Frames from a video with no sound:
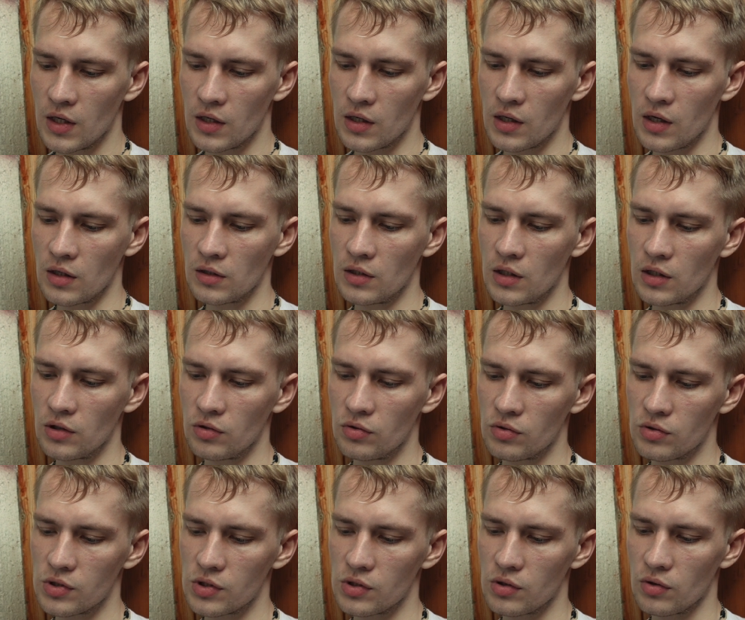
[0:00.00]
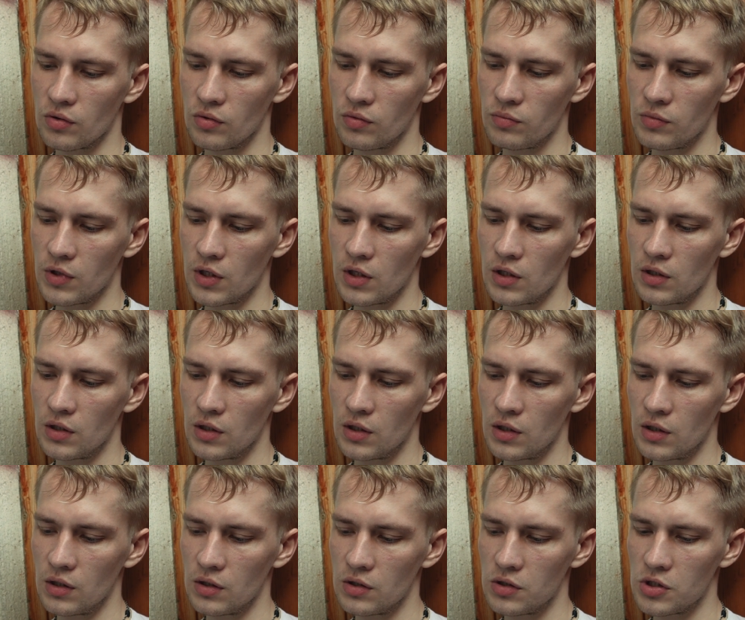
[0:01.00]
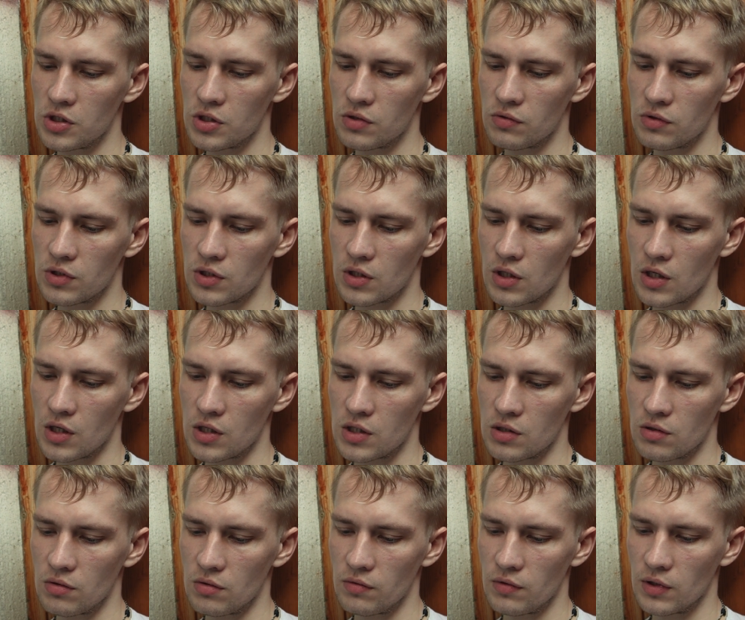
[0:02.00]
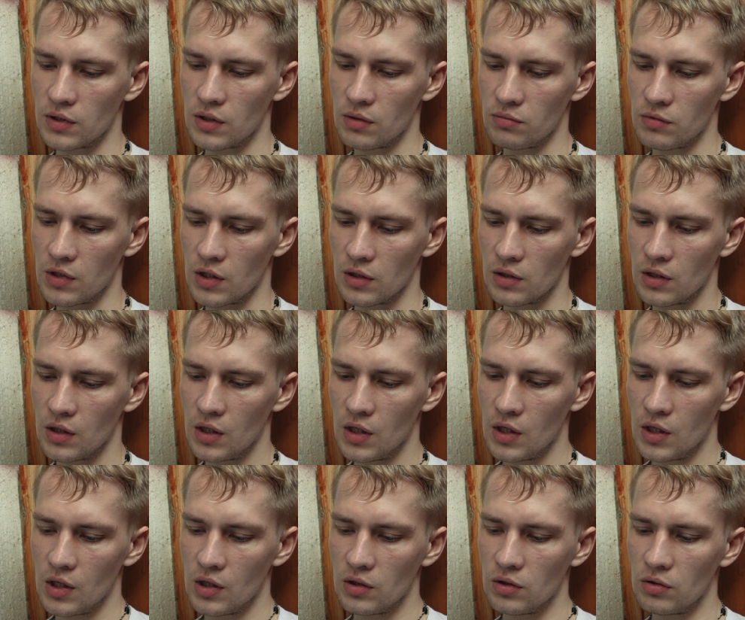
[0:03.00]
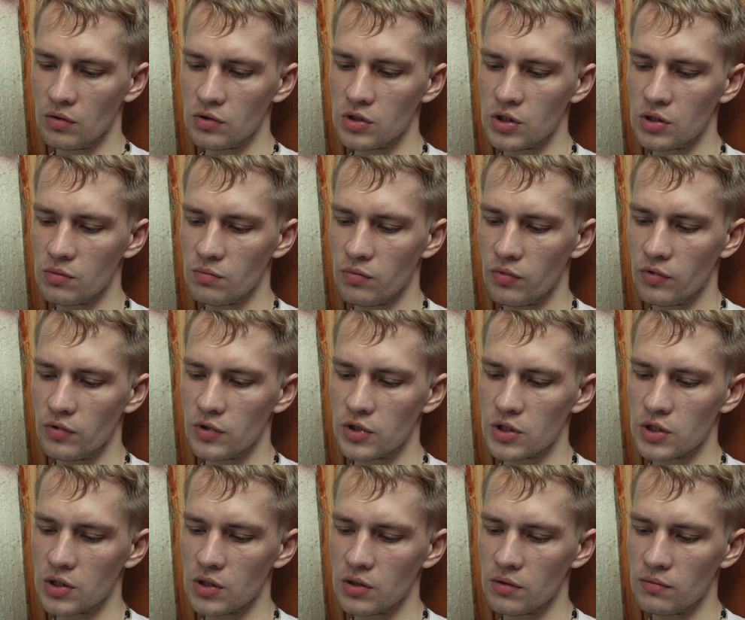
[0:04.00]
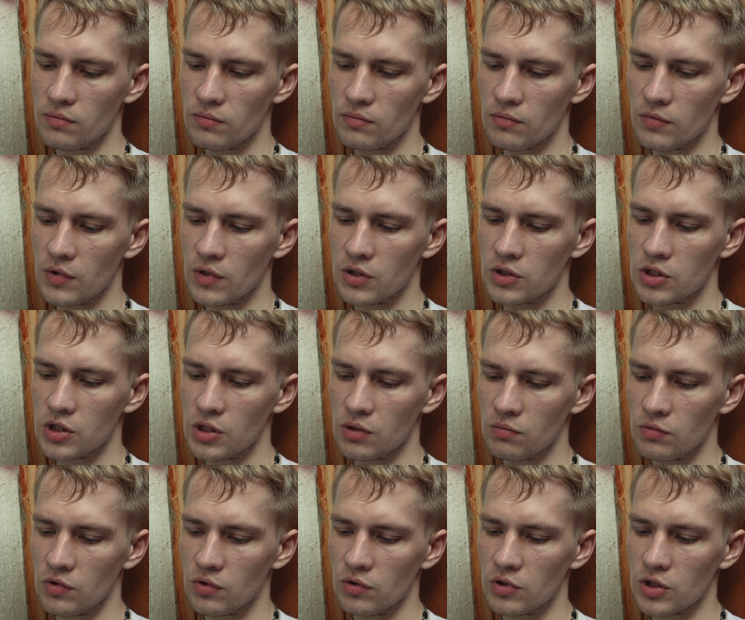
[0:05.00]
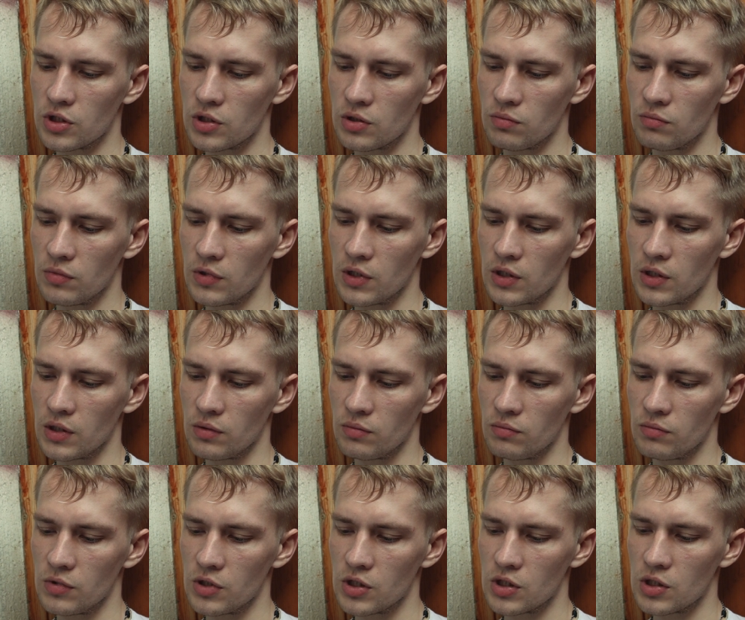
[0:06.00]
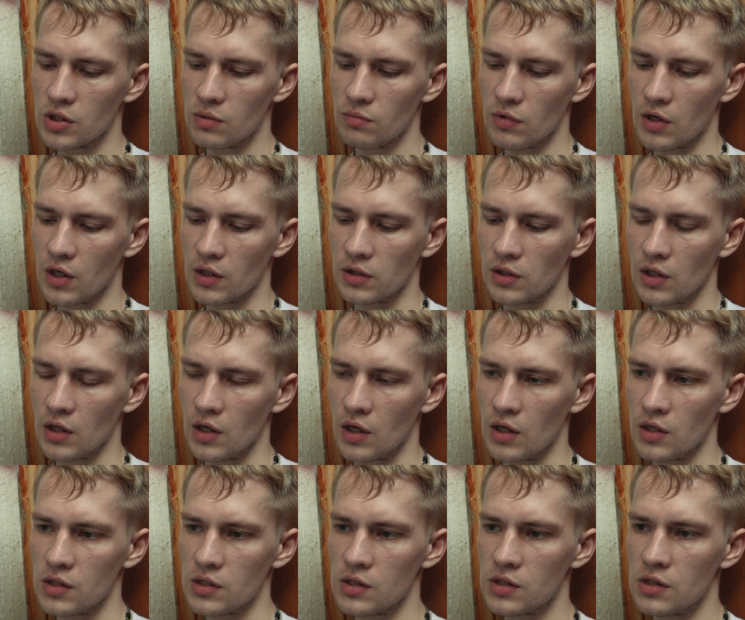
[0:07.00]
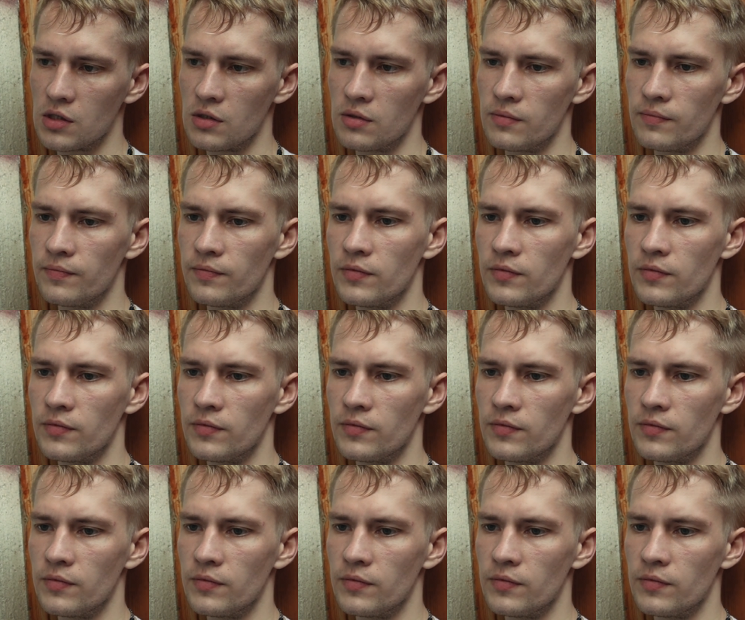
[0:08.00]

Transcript: Когда дозы умеренные, ничего страшного в этом нет. Но чем больше, э, чем дольше мы бежим от реальности